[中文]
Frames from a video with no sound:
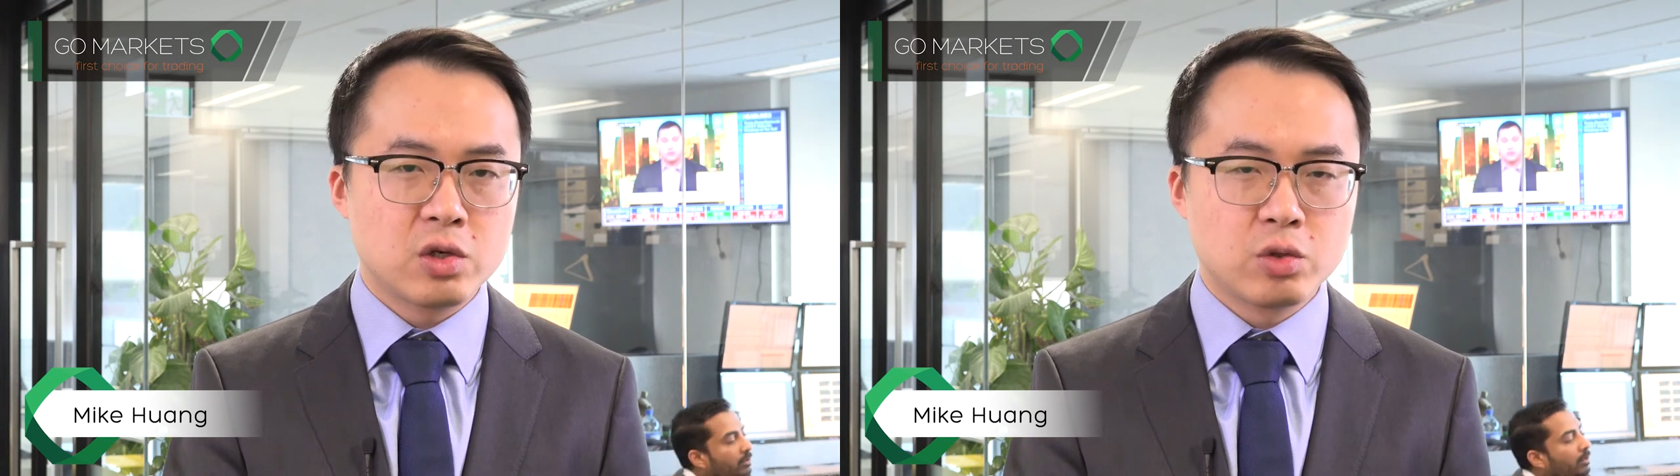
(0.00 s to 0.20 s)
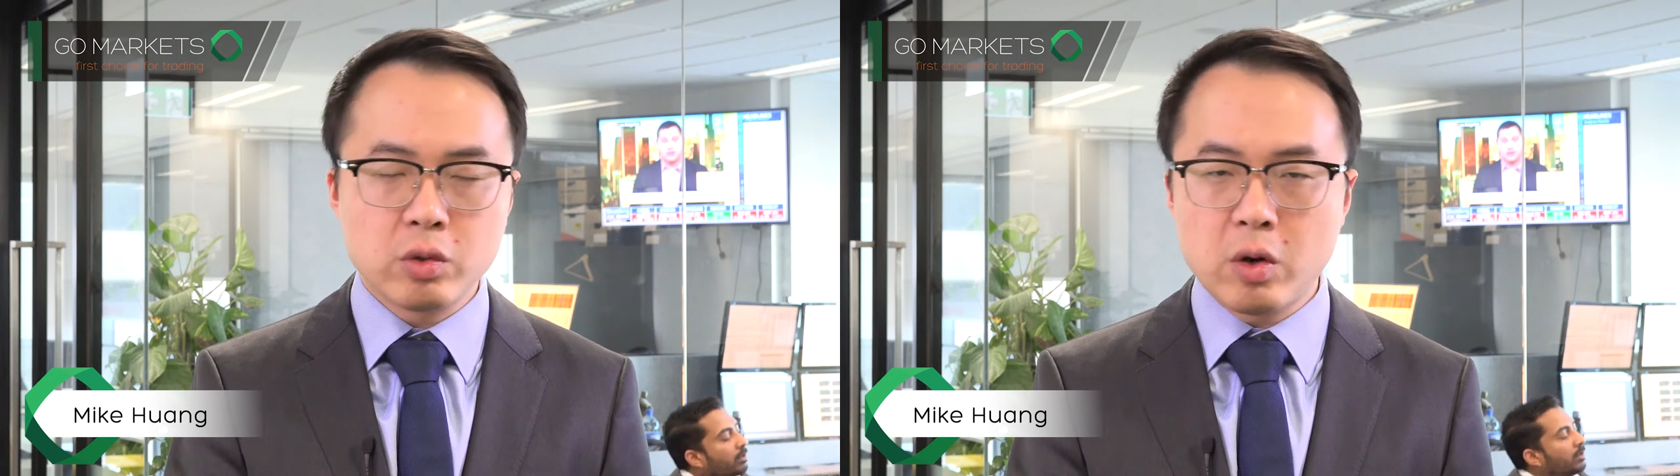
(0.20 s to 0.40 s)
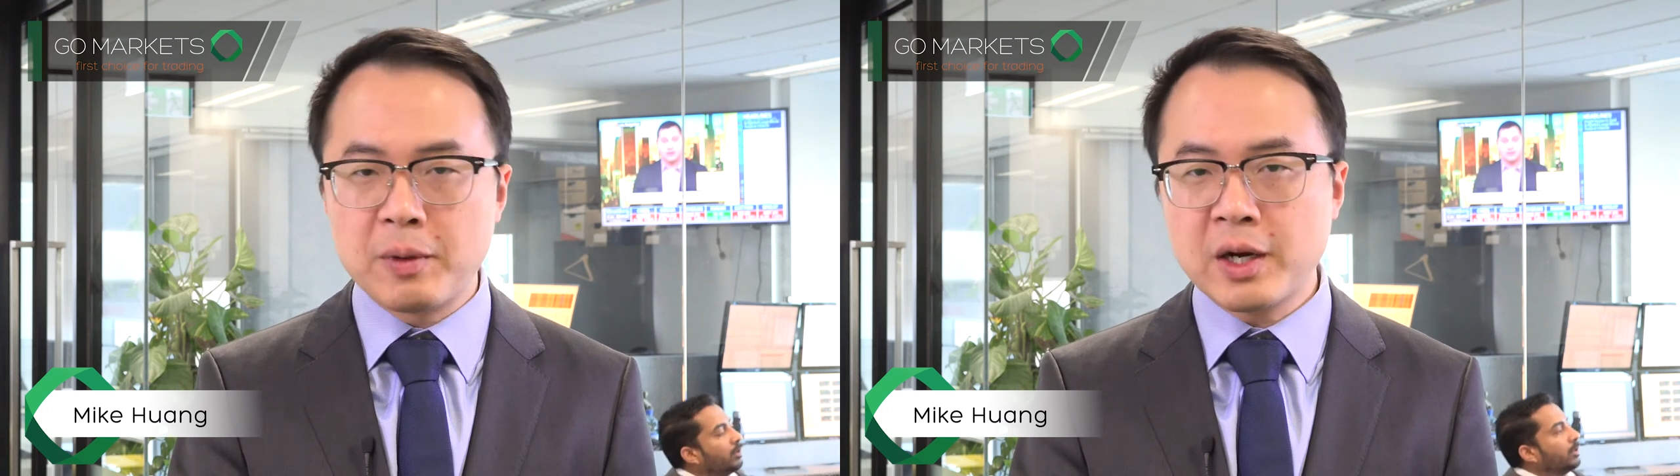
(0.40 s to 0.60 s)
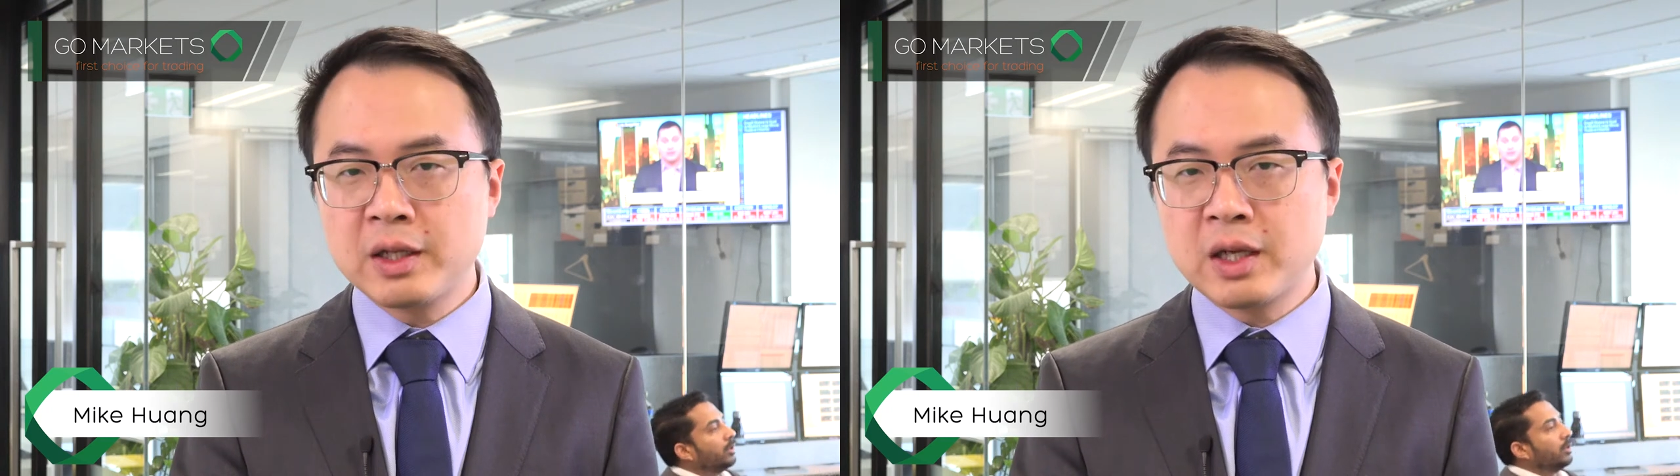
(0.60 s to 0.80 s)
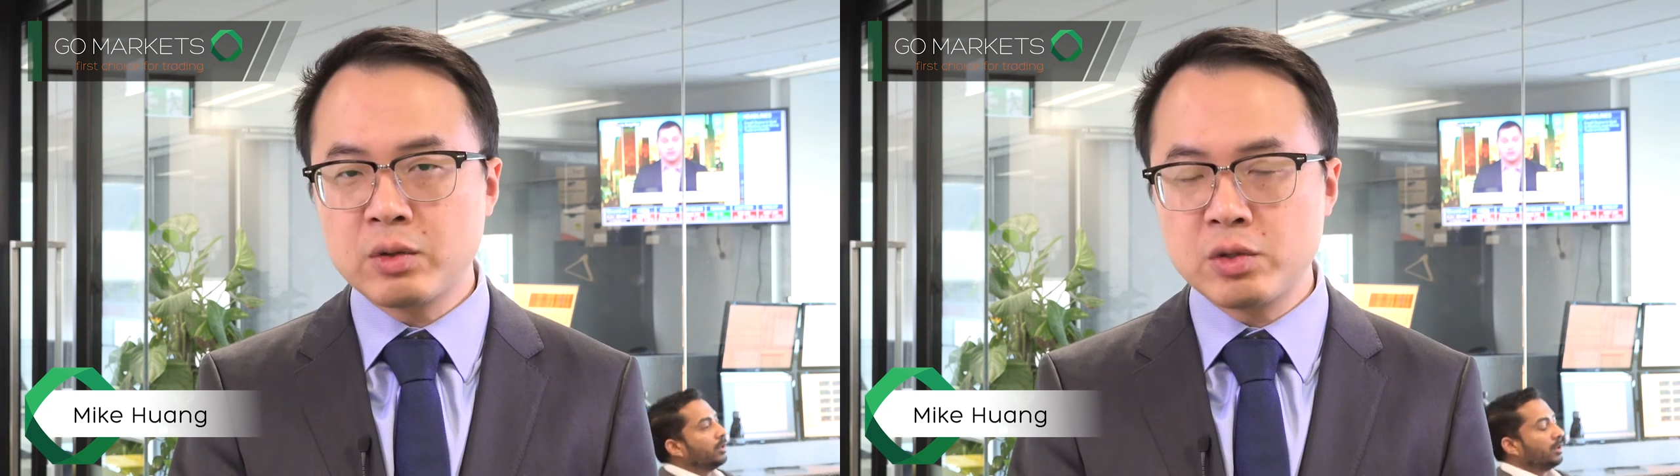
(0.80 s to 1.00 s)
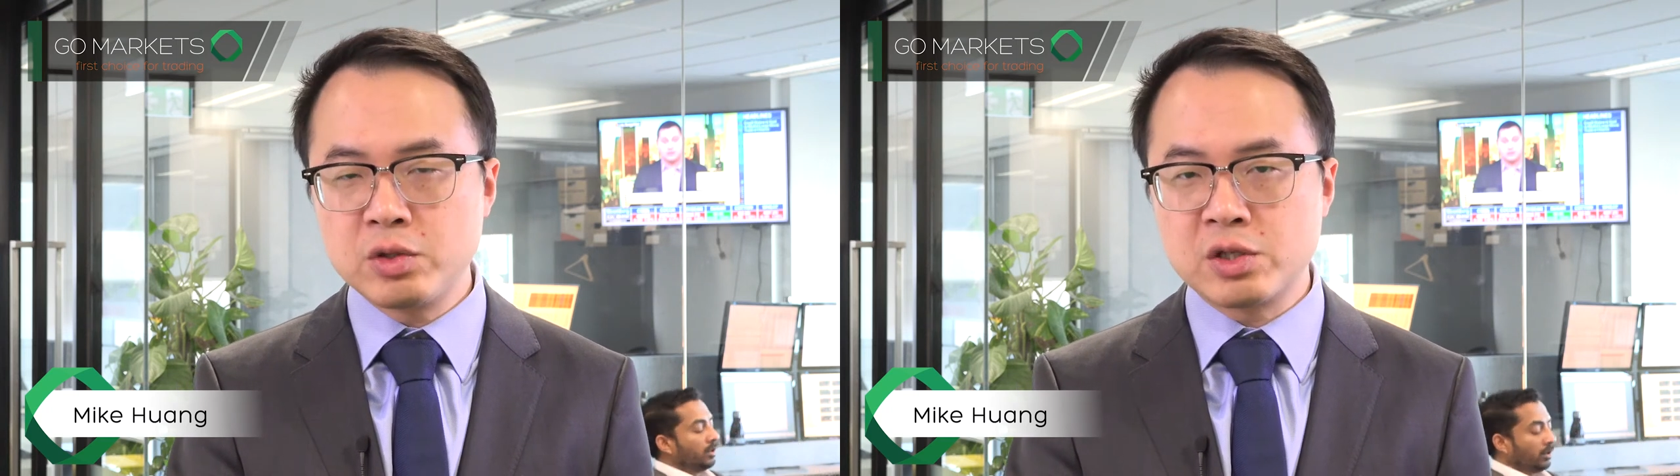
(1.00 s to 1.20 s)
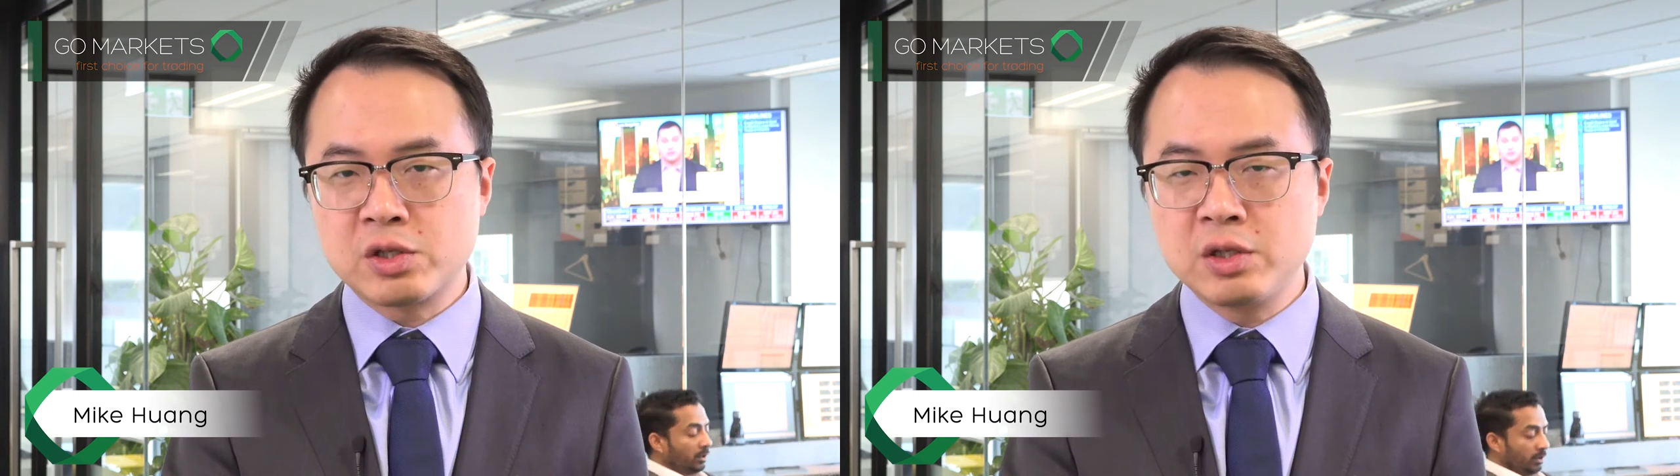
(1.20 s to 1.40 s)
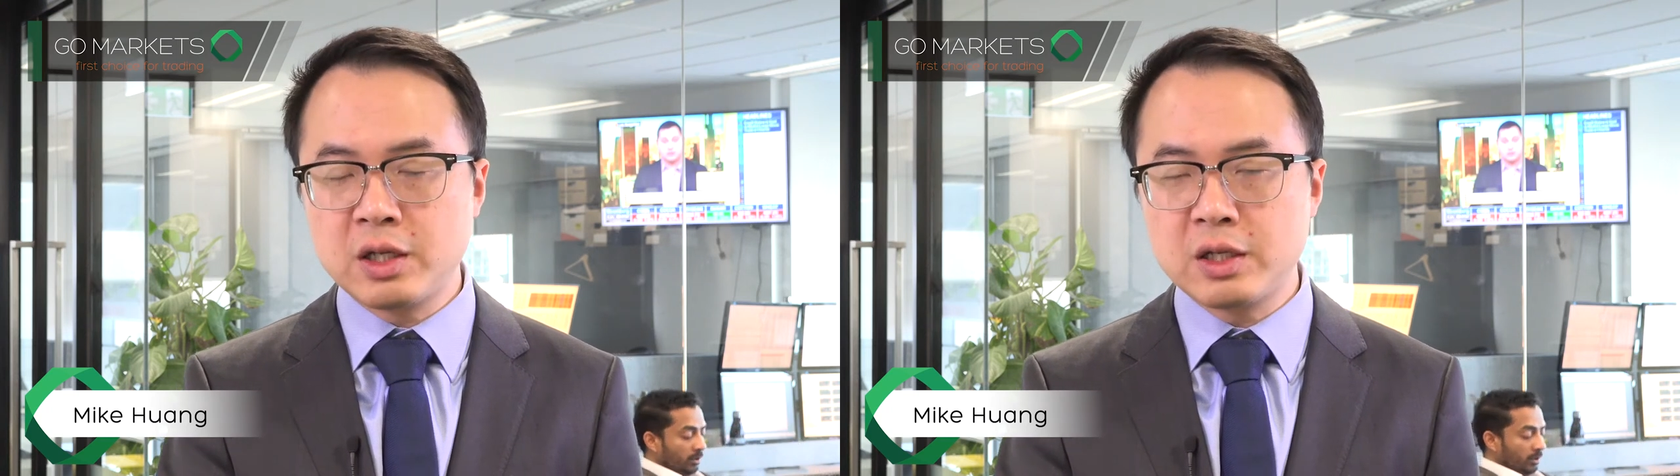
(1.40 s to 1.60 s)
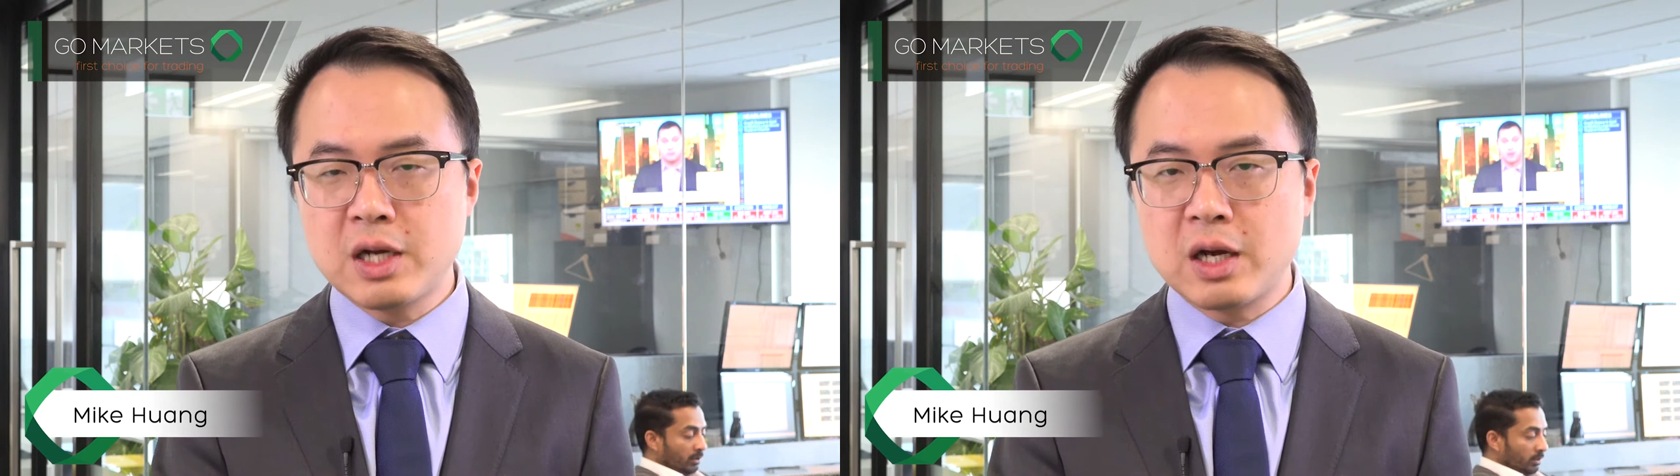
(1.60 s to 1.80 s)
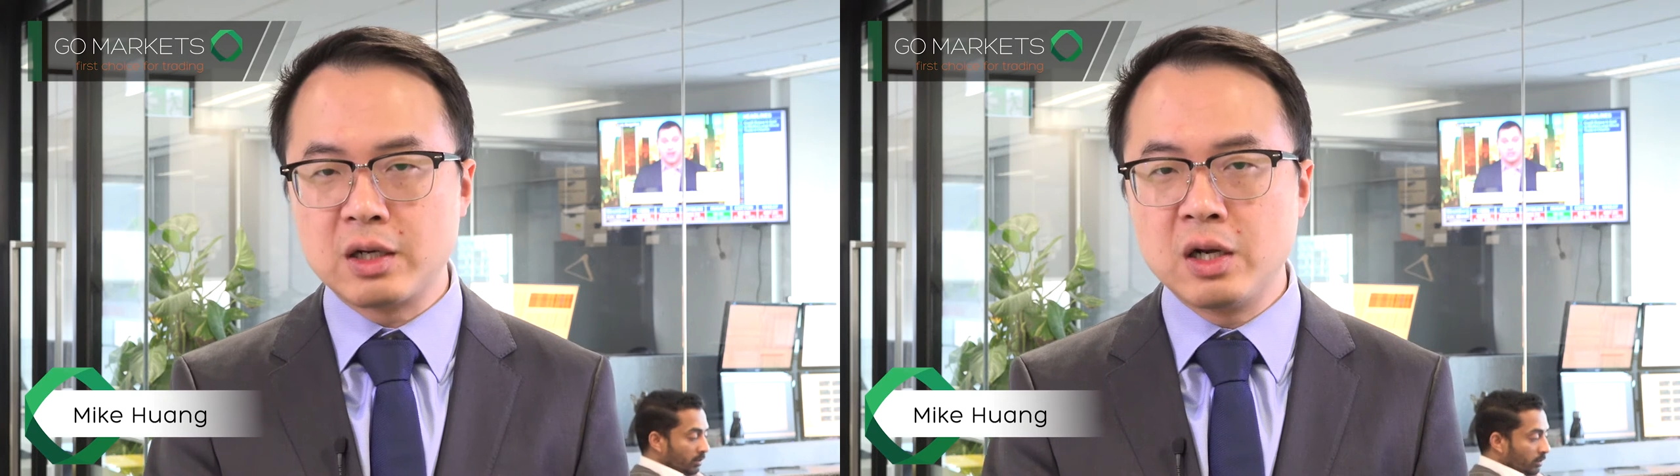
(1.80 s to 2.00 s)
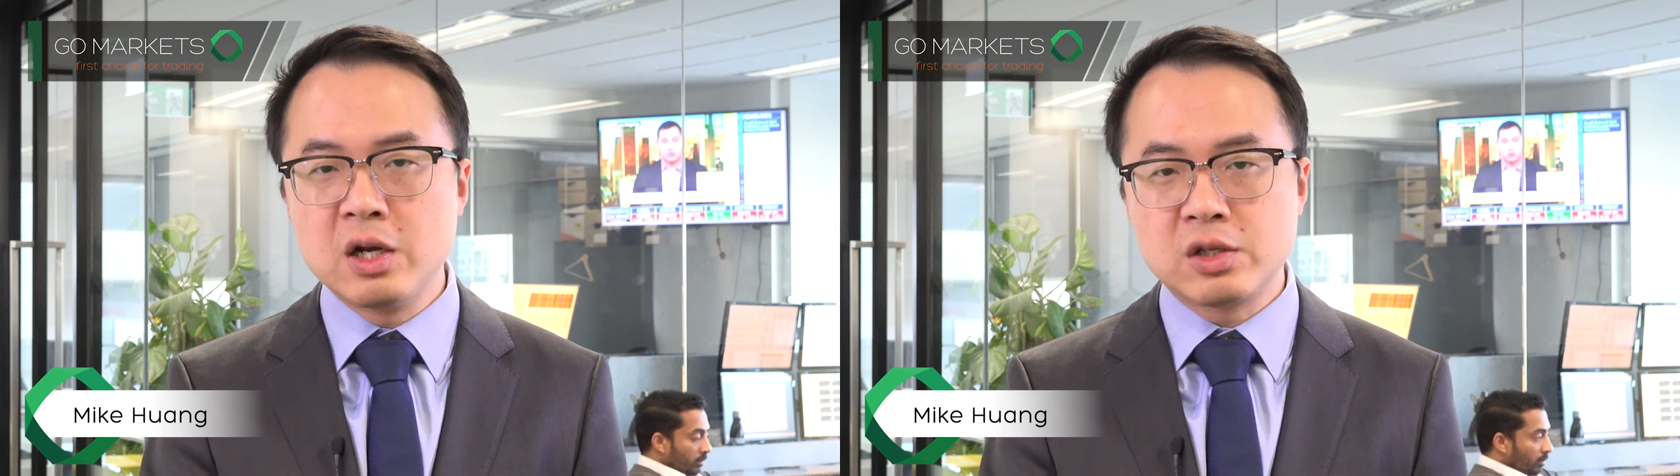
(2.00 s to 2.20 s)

如果我们看它过去十年的价格，